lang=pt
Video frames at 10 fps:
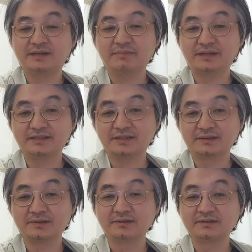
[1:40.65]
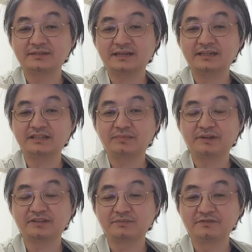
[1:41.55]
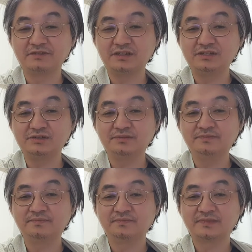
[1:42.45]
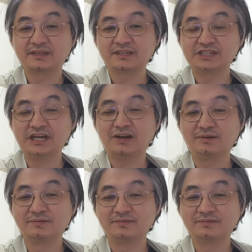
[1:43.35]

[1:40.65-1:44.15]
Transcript: um abraço a todos, até o próximo vídeo, tchau!